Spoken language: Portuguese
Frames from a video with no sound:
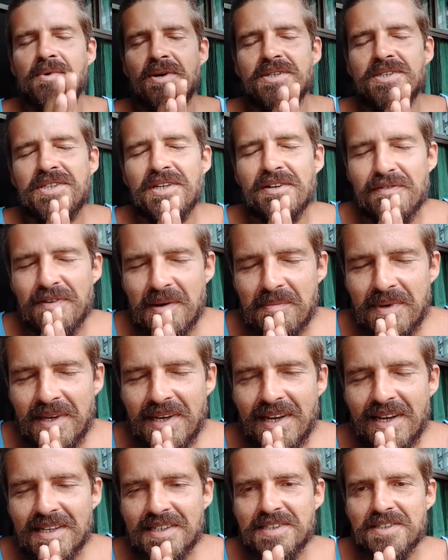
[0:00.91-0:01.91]
Bom dia,
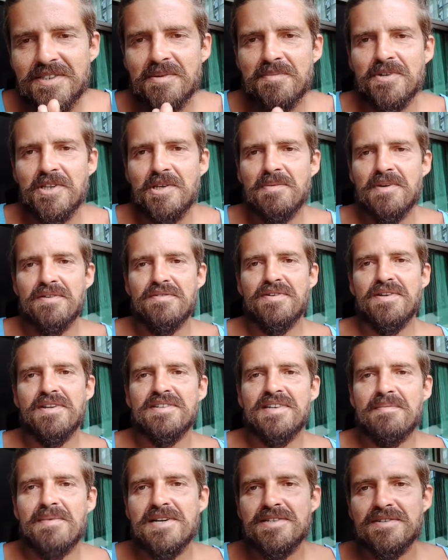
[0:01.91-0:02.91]
família. Sejam muito
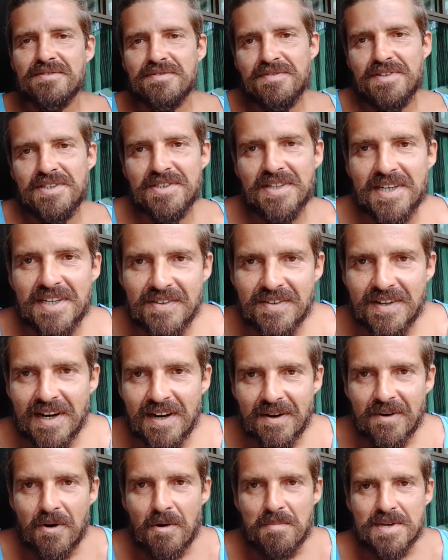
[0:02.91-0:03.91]
bem-vindos a mais um vídeo aqui do
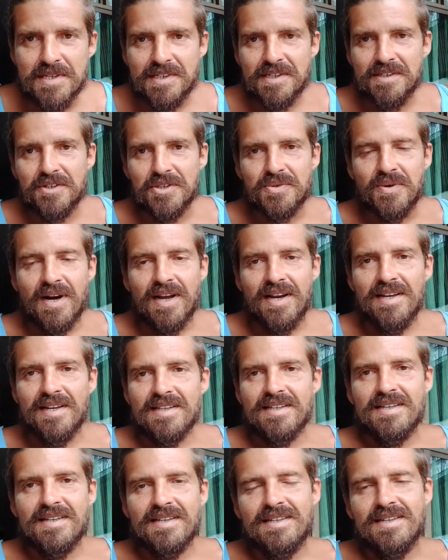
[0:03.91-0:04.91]
canal Começando aos
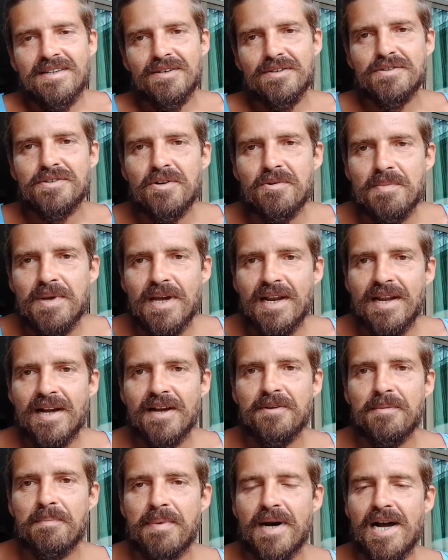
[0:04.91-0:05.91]
40. Eu sou o
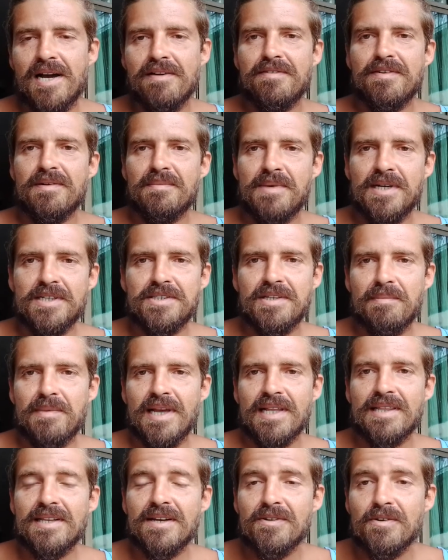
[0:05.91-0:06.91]
Bernardo Paiva, mas
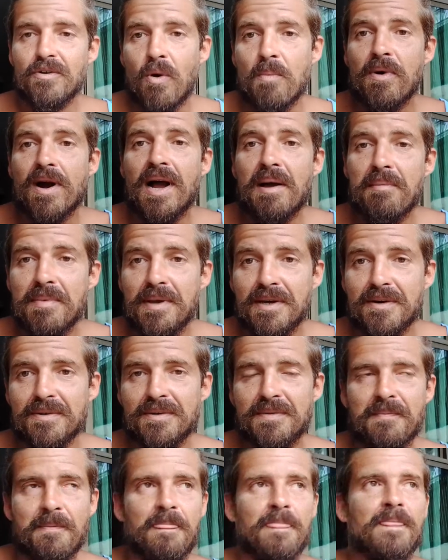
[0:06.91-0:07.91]
também atendo como
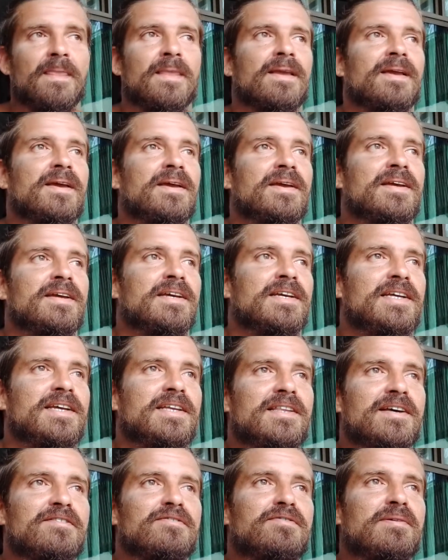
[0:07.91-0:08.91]
cabelo.
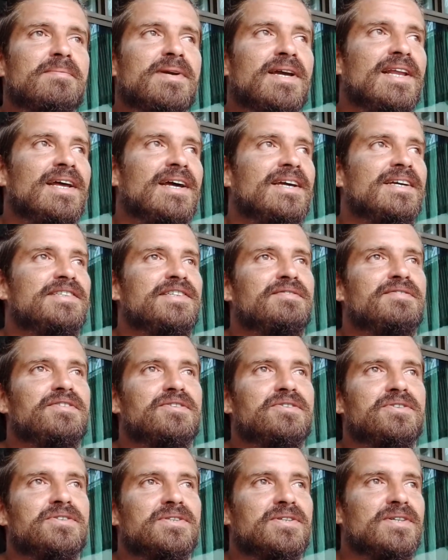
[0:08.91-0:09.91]
Então, família, esse
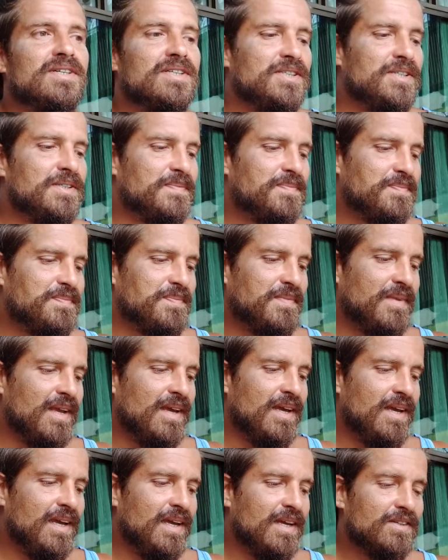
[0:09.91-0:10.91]
vídeo de hoje
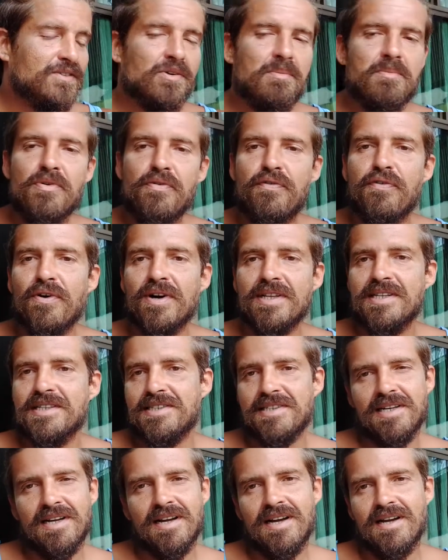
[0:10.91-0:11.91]
é sobre o
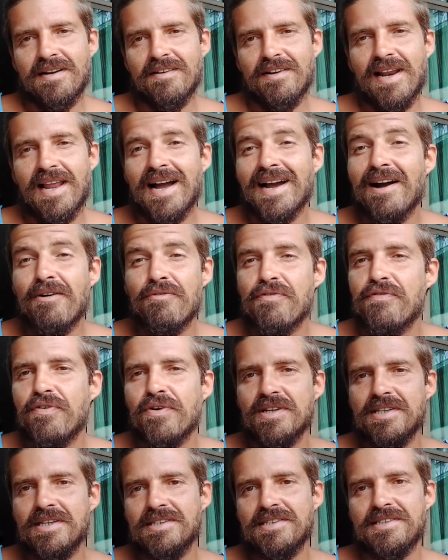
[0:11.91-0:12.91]
foda-se, cara. Largar o
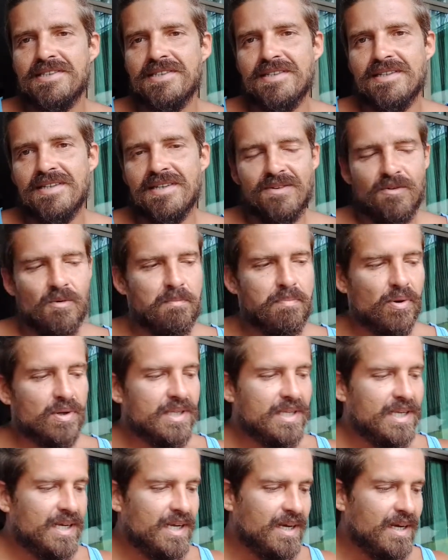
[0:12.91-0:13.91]
foda-se. O
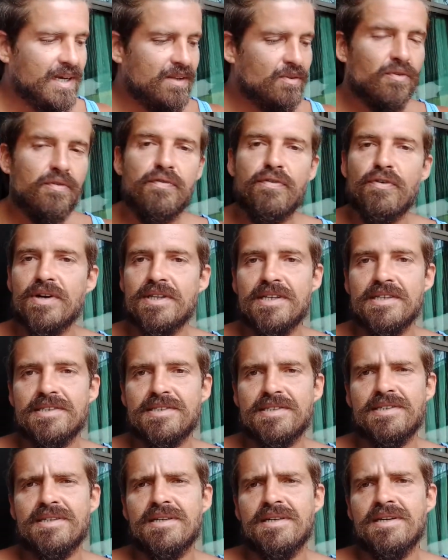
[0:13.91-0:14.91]
poder do
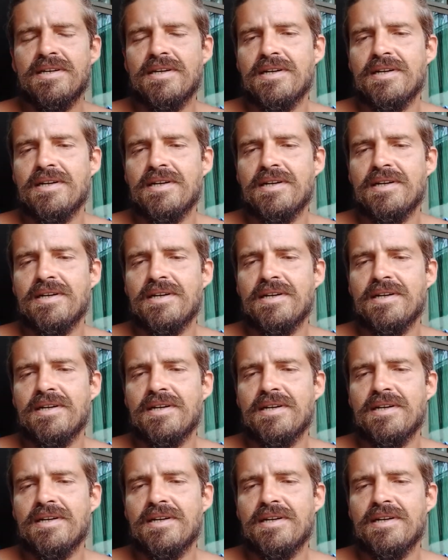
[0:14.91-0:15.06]
foda-se.